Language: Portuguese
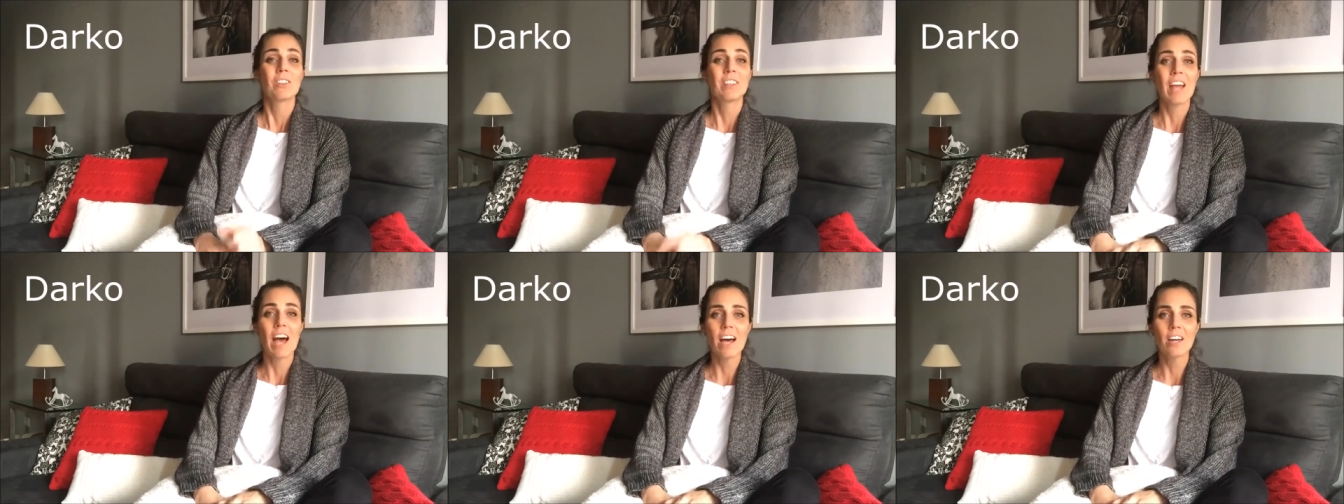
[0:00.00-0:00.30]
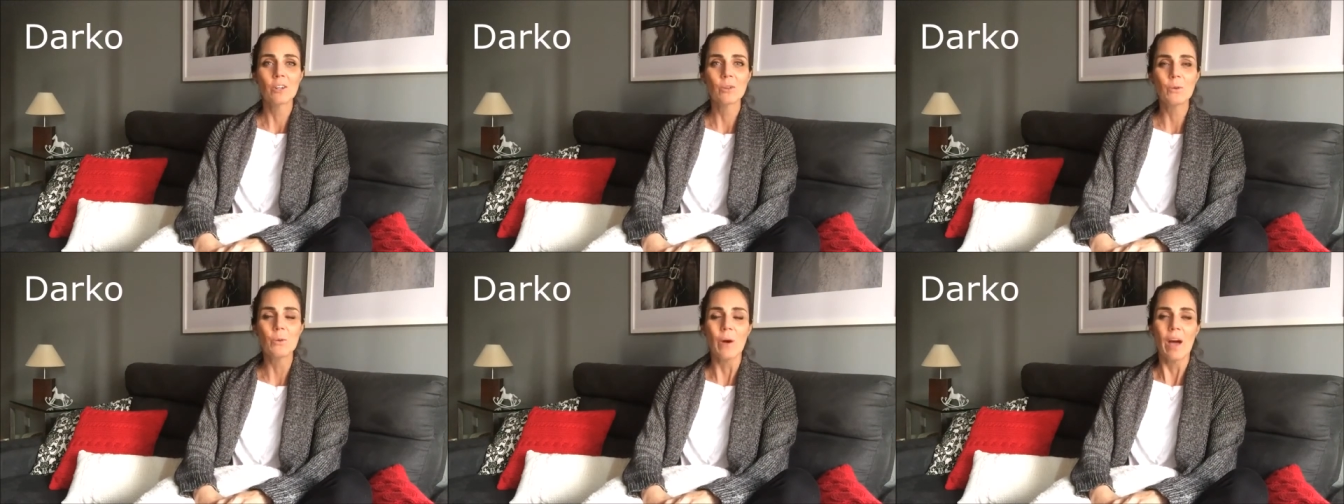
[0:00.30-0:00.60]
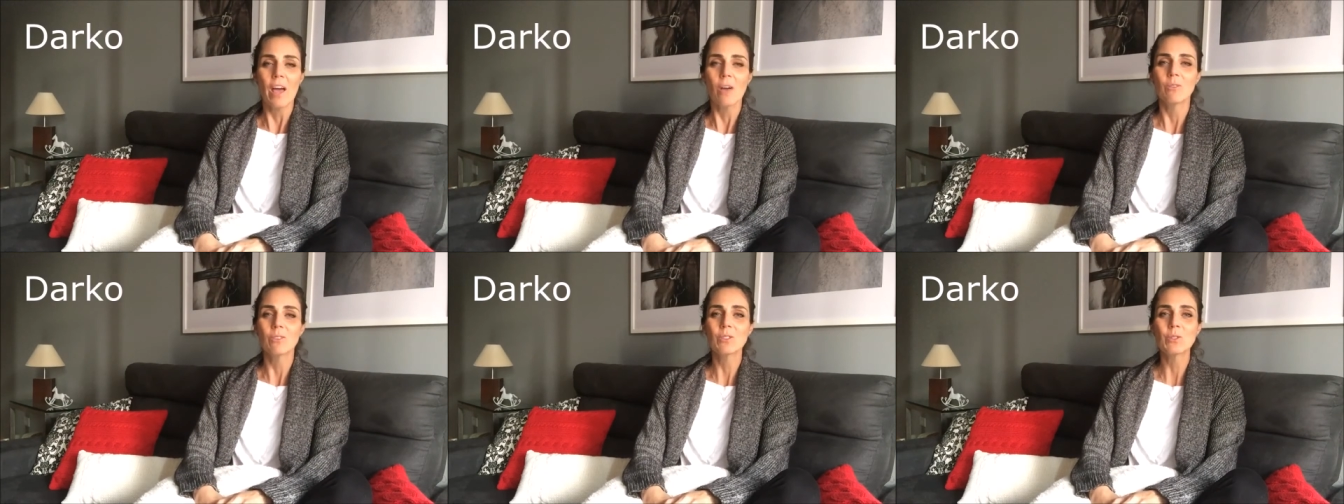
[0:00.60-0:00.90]

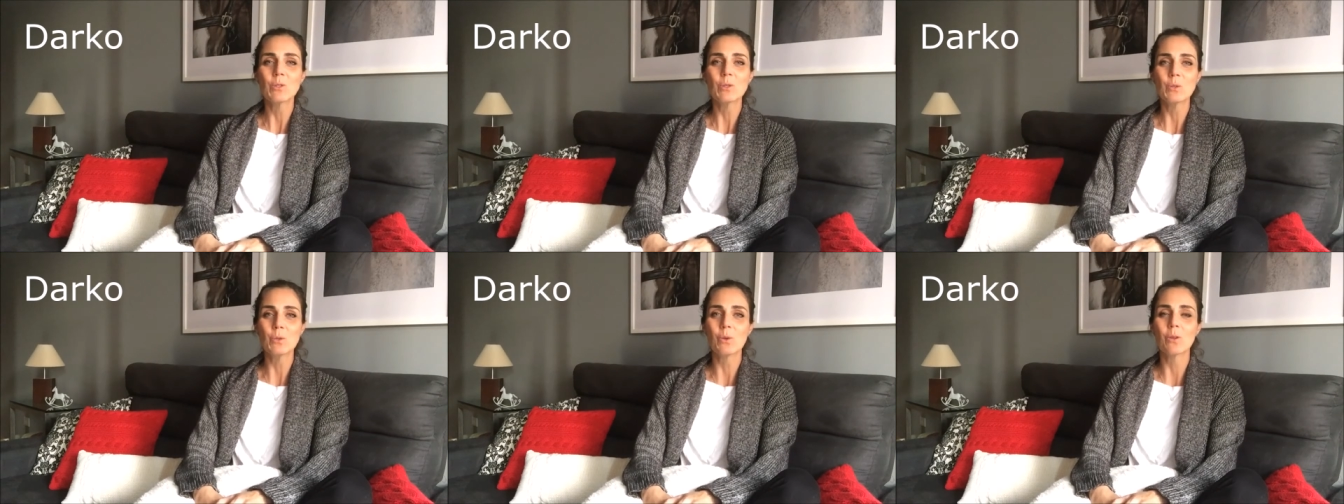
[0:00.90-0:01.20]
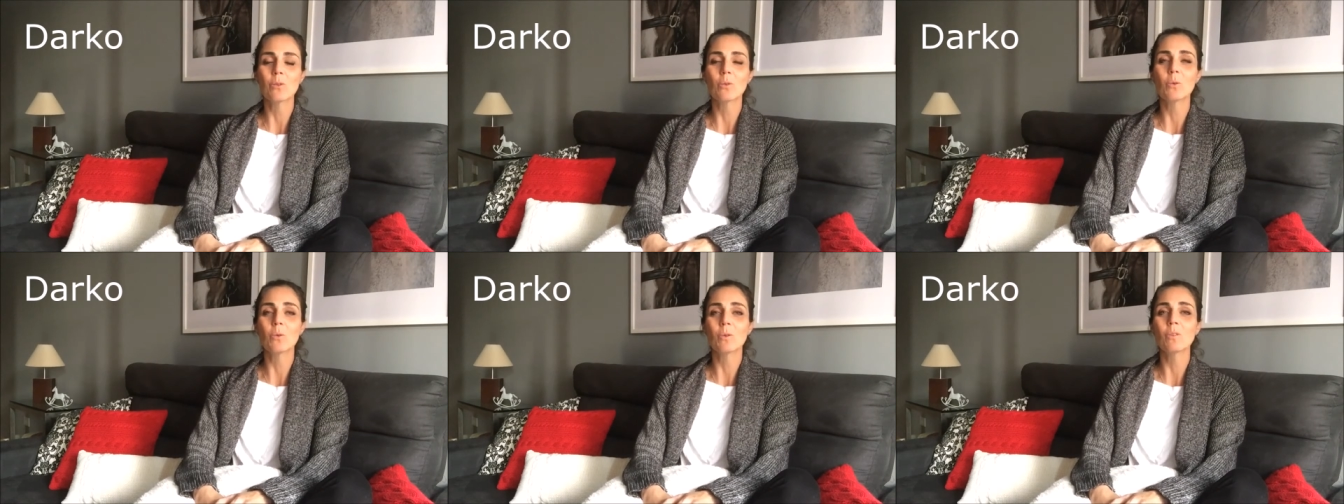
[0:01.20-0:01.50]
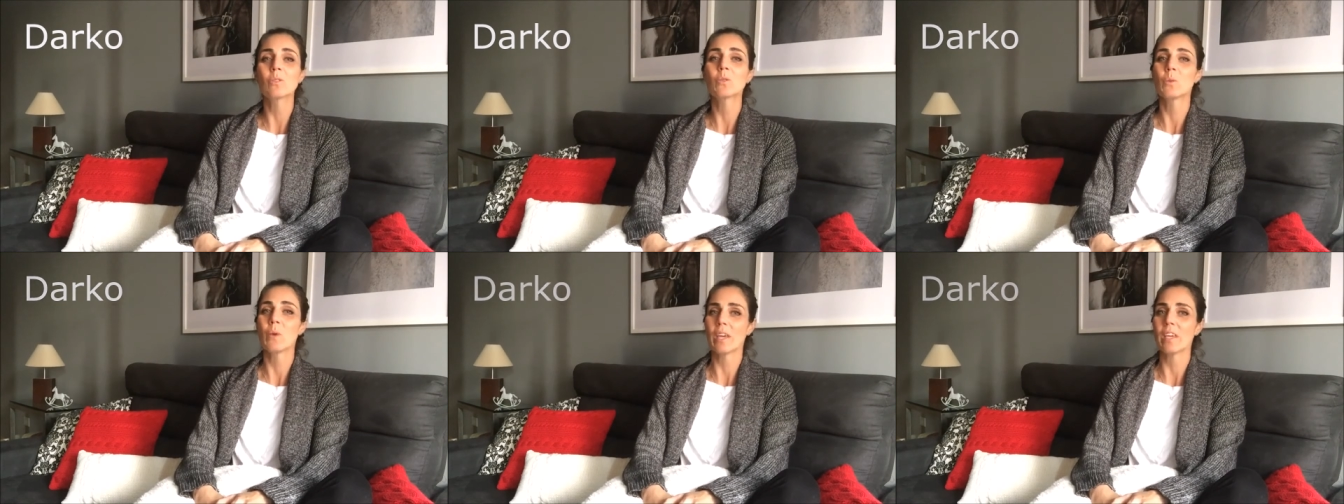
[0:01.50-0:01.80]
Darko é o instrutor do
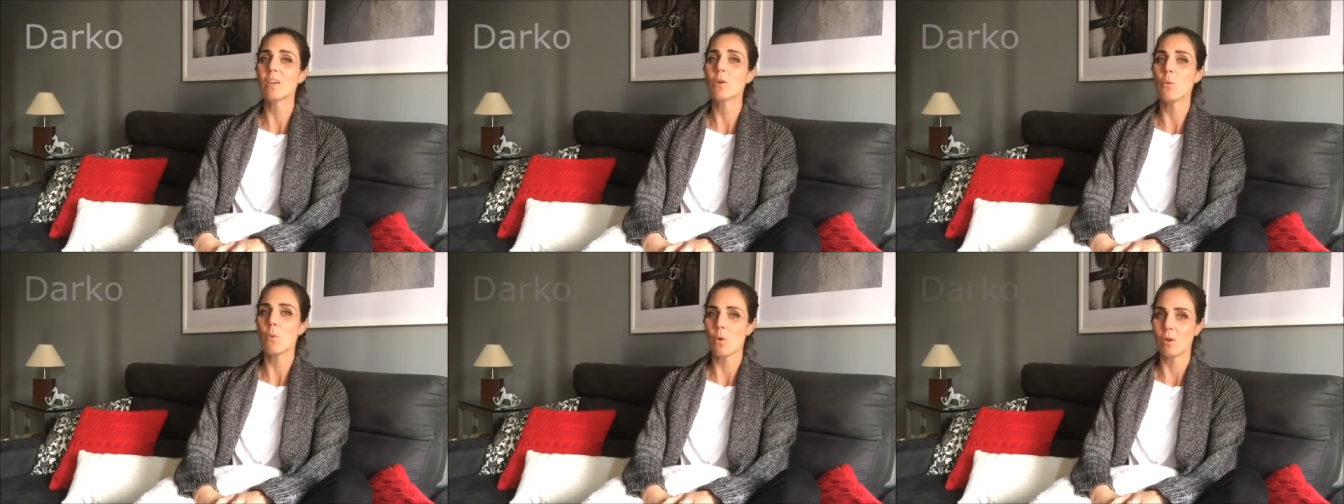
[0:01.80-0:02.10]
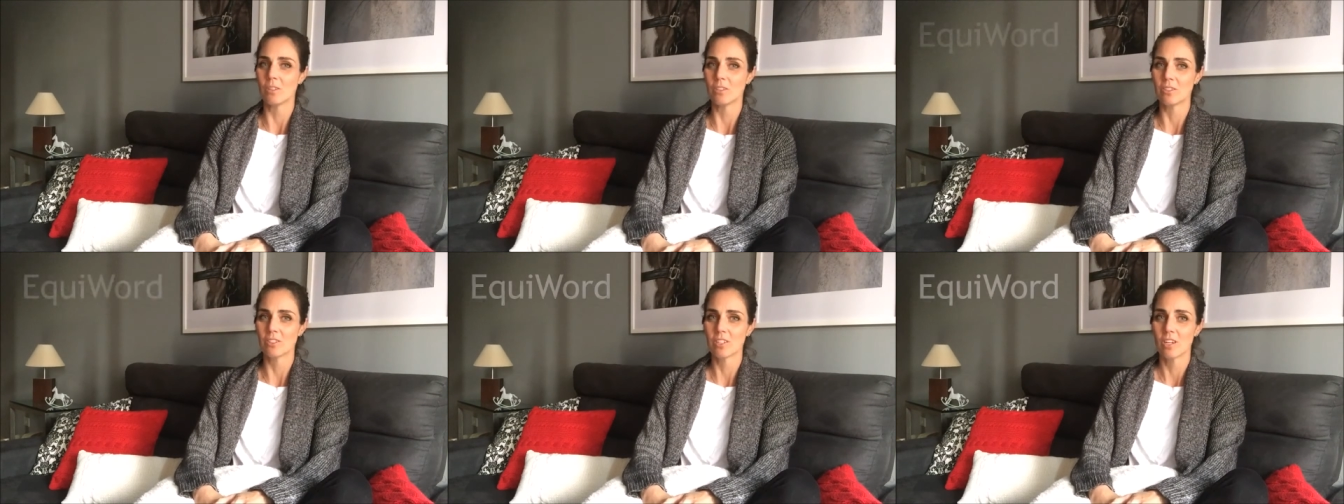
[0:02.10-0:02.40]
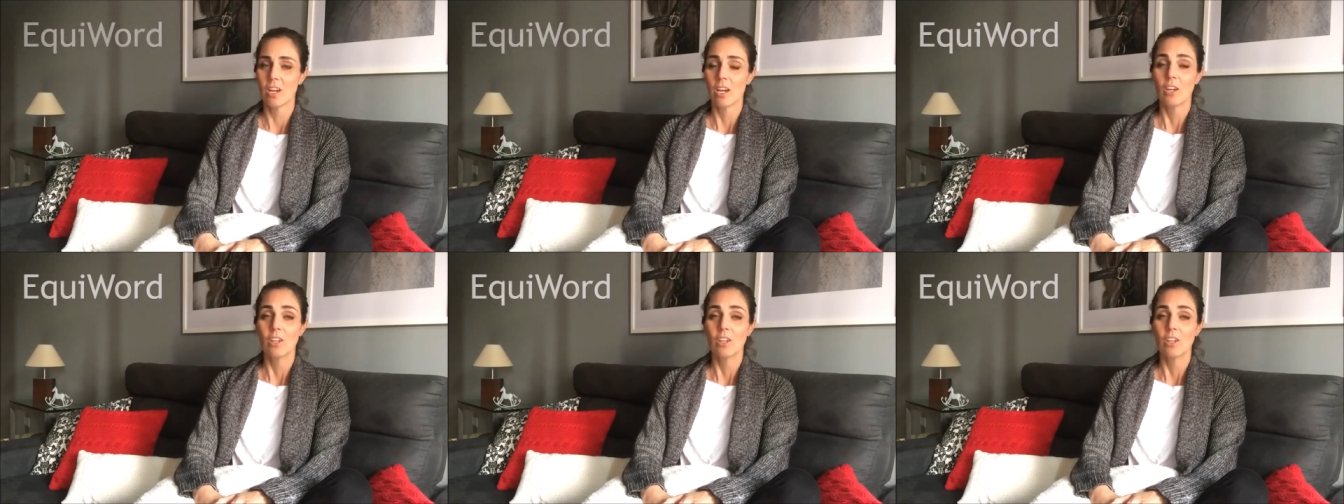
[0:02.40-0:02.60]
curso EquiWord.